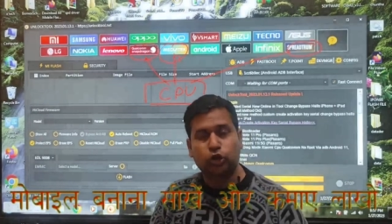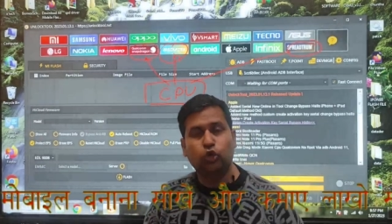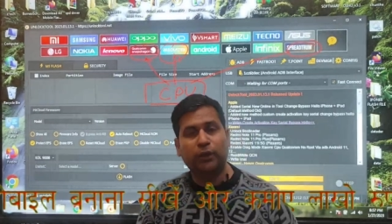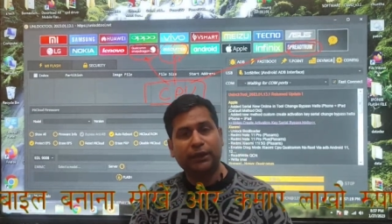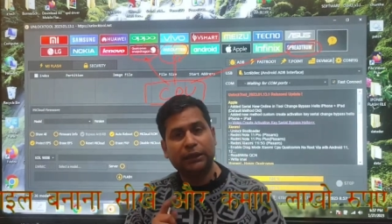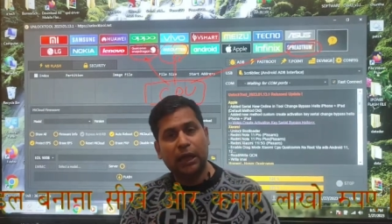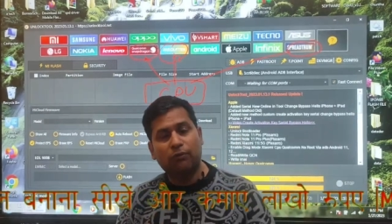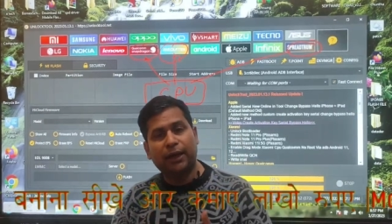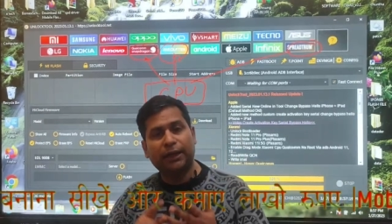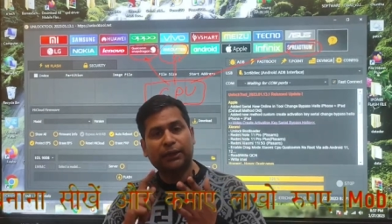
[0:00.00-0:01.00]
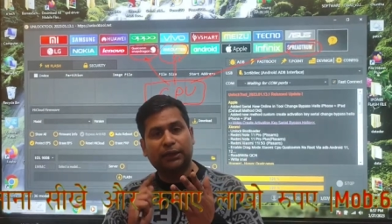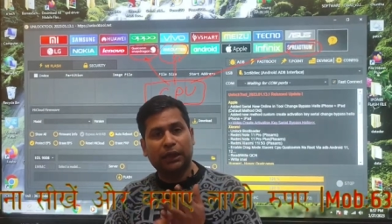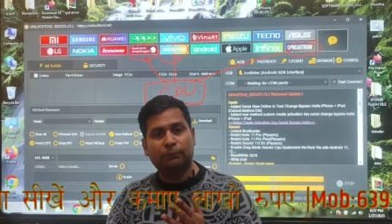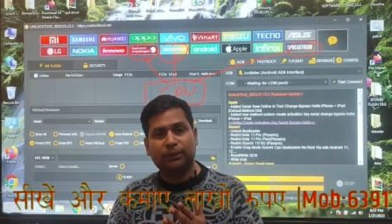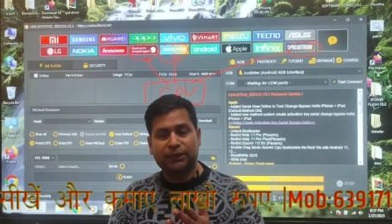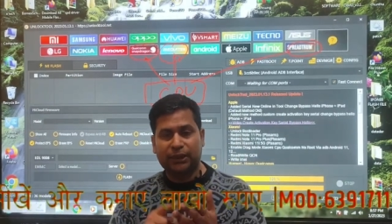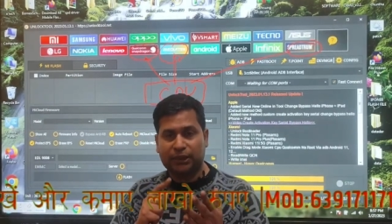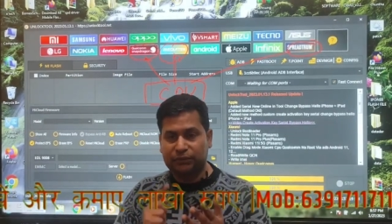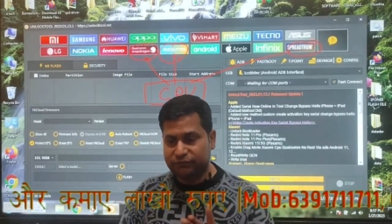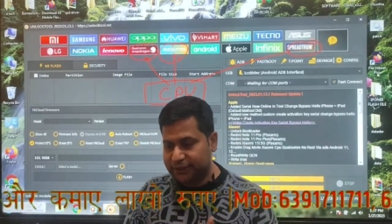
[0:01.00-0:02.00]
टेक्नो है लावा है कार्बन
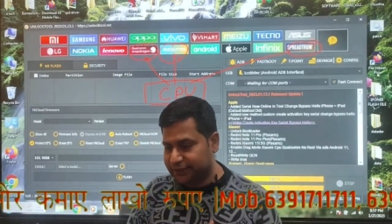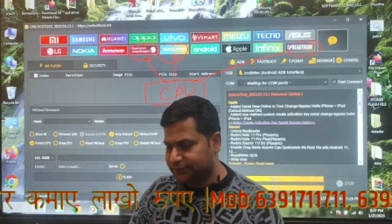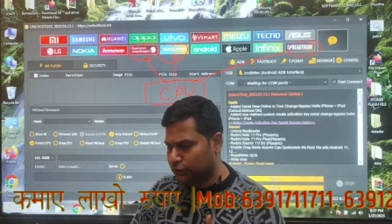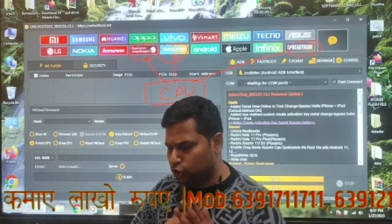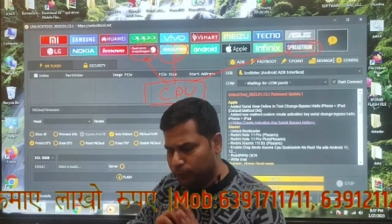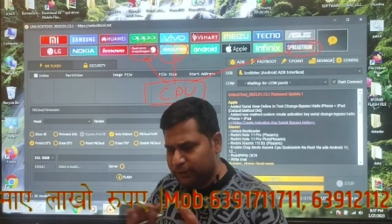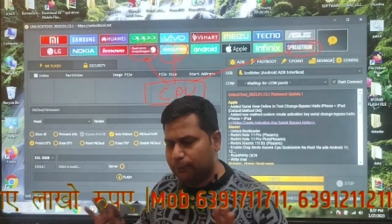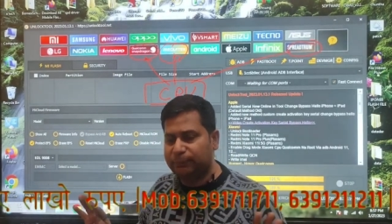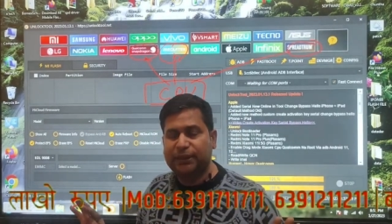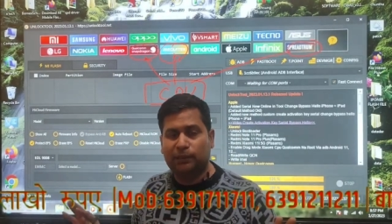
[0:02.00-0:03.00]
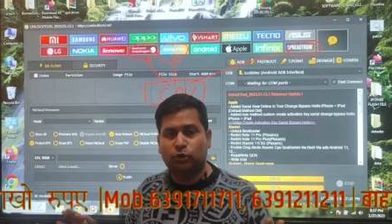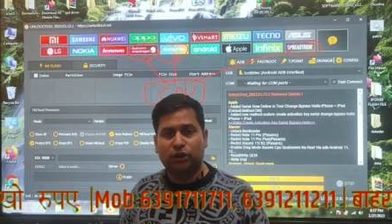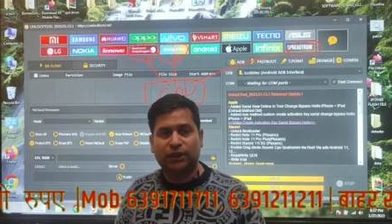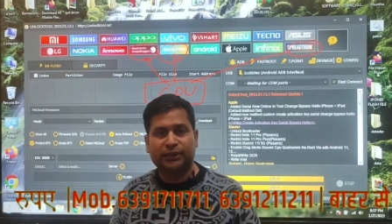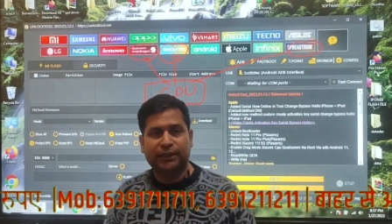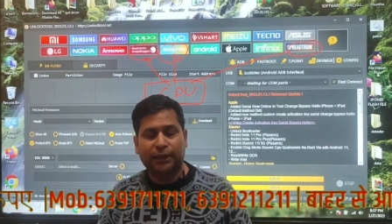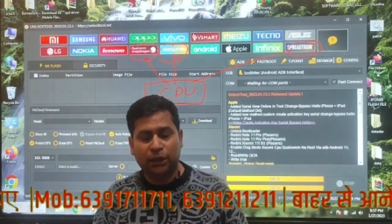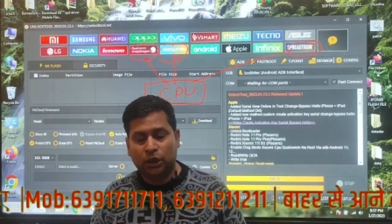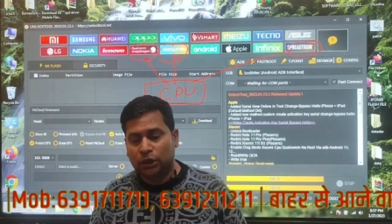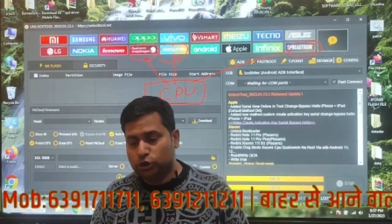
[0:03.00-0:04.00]
है इन्फिनिक्स है जो भी कंपनी के मॉडल आते हैं
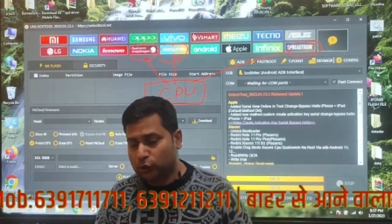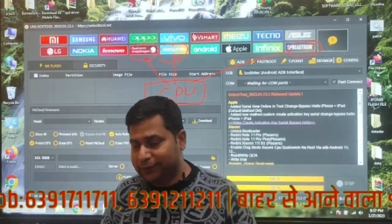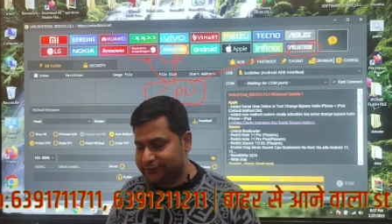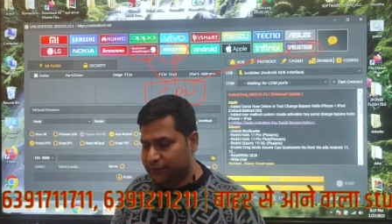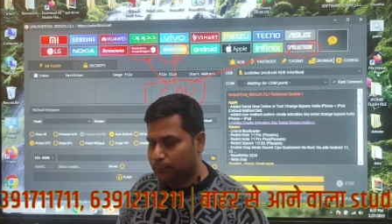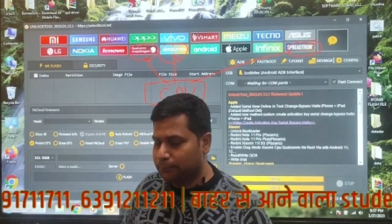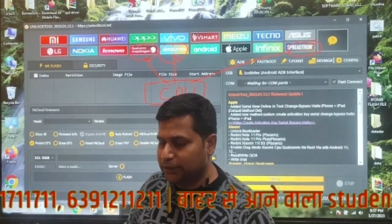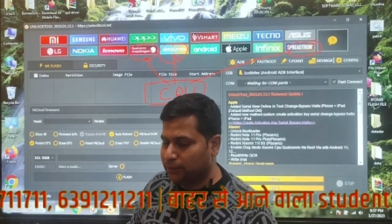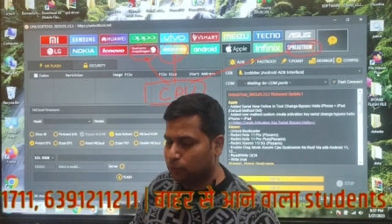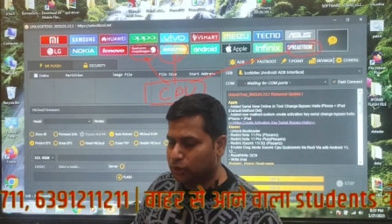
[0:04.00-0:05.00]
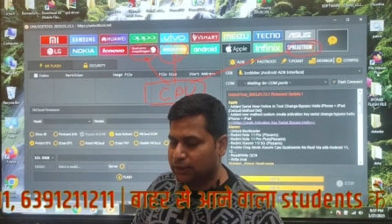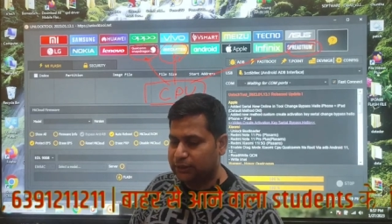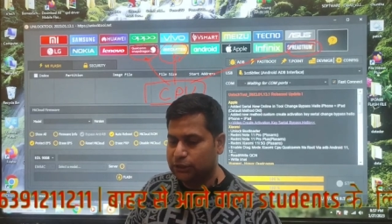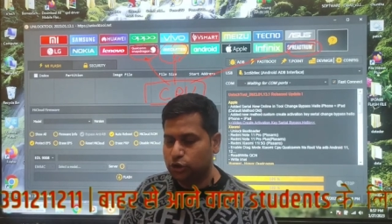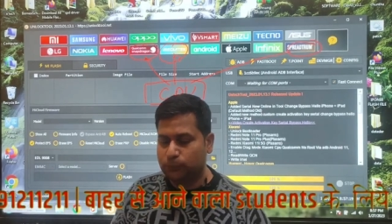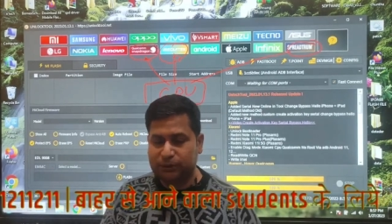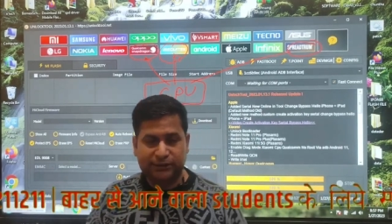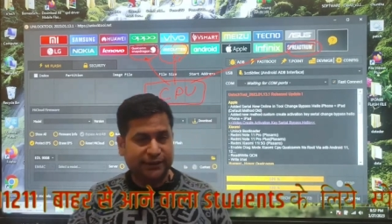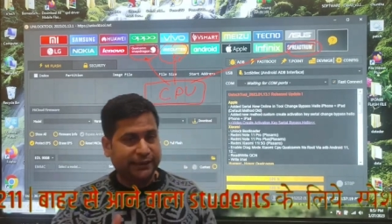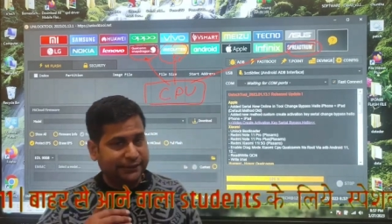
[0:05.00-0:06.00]
जो ऐसे कंपनी के मॉडल आते हैं जो अपने
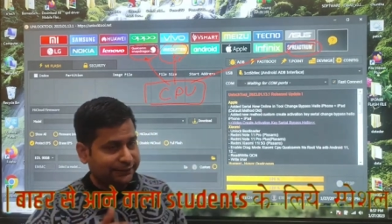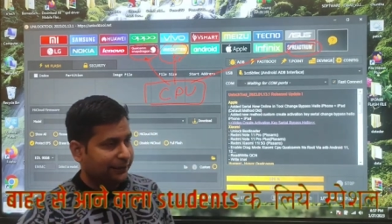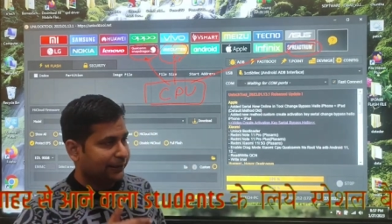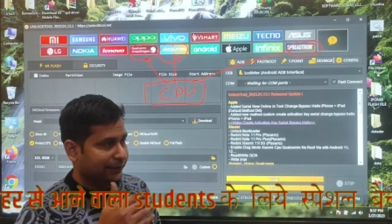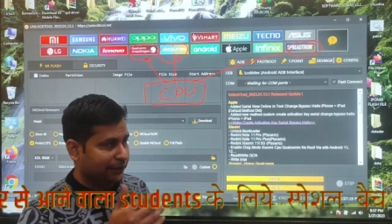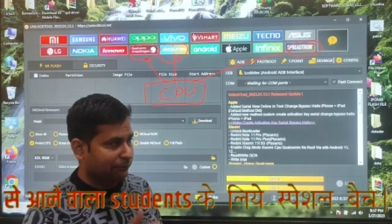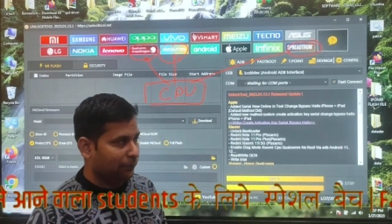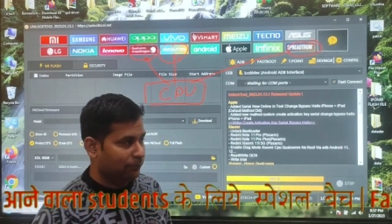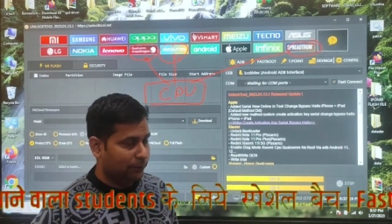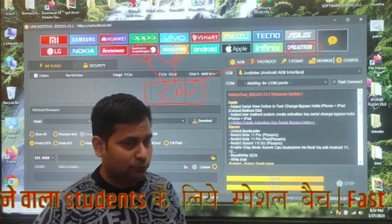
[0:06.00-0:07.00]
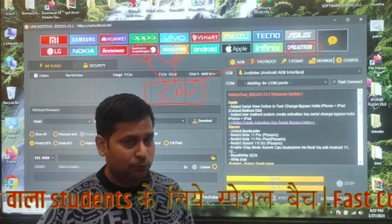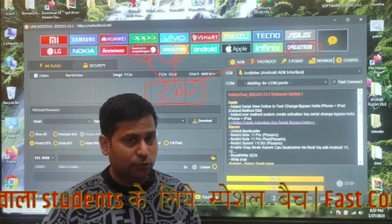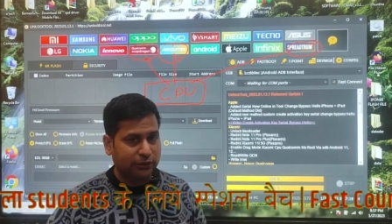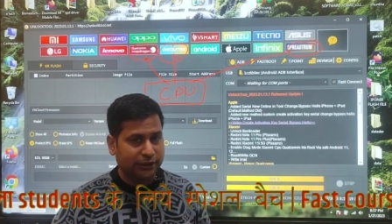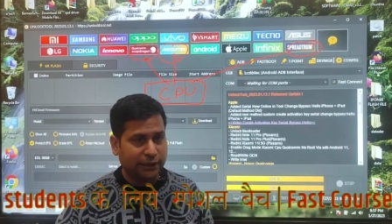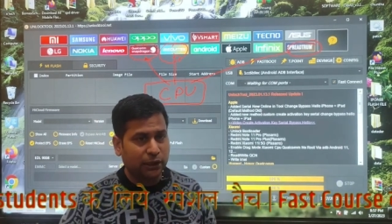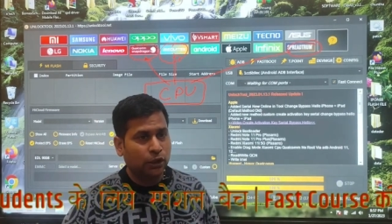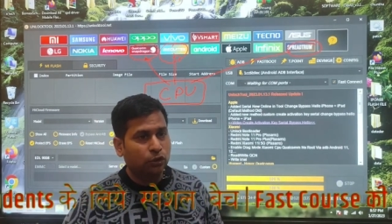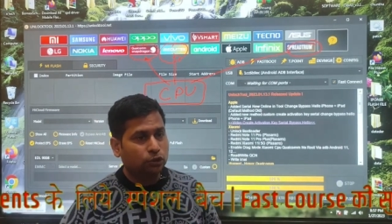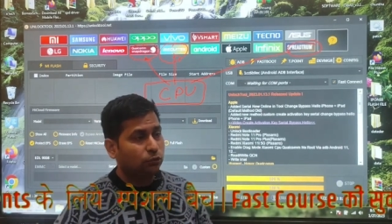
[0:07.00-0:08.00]
चाइनीज कैटेगरी में अपने आप को बोलते हैं
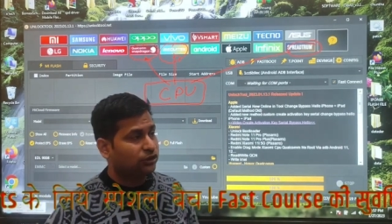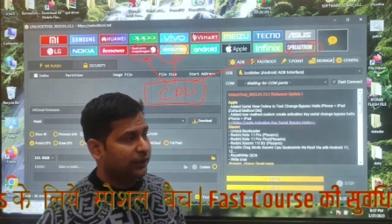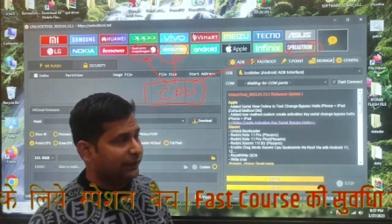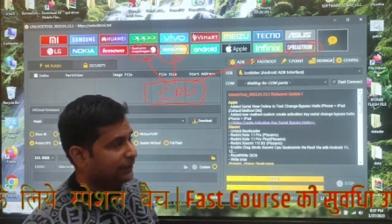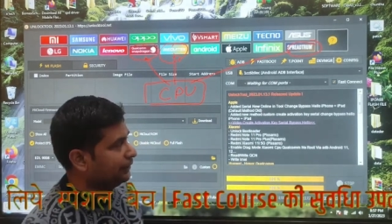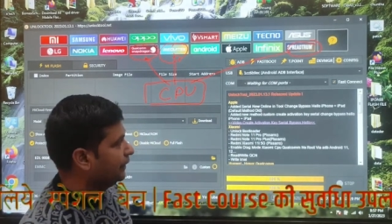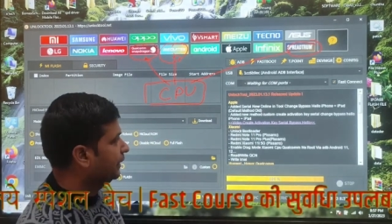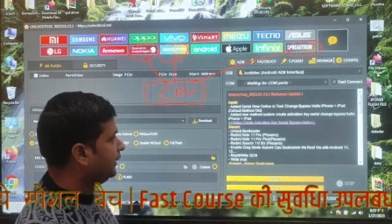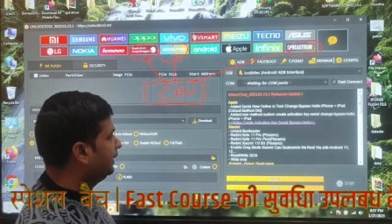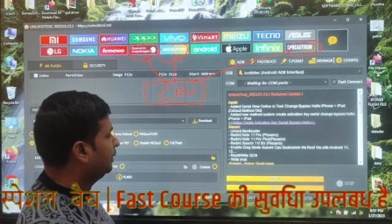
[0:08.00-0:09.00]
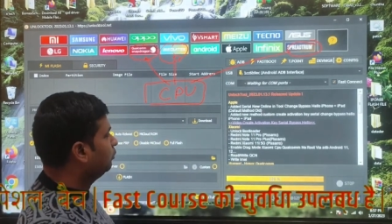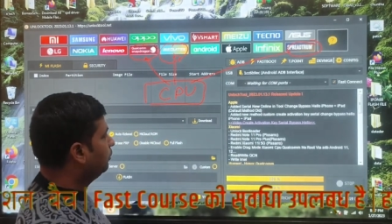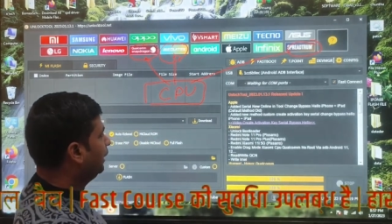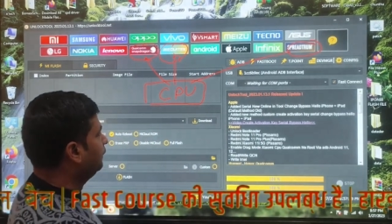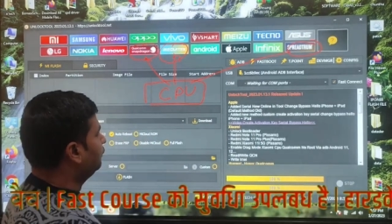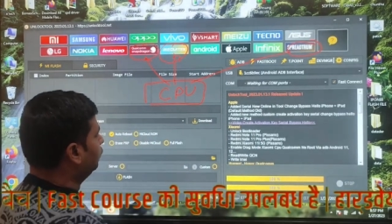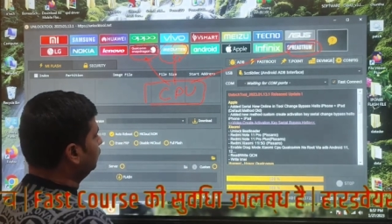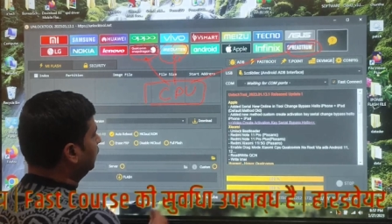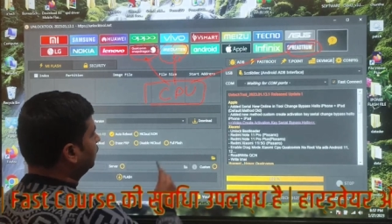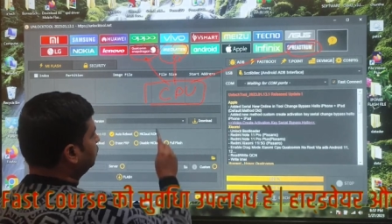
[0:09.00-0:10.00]
तो वो चाइनीज कैटेगरी के मोबाइल फ़ोन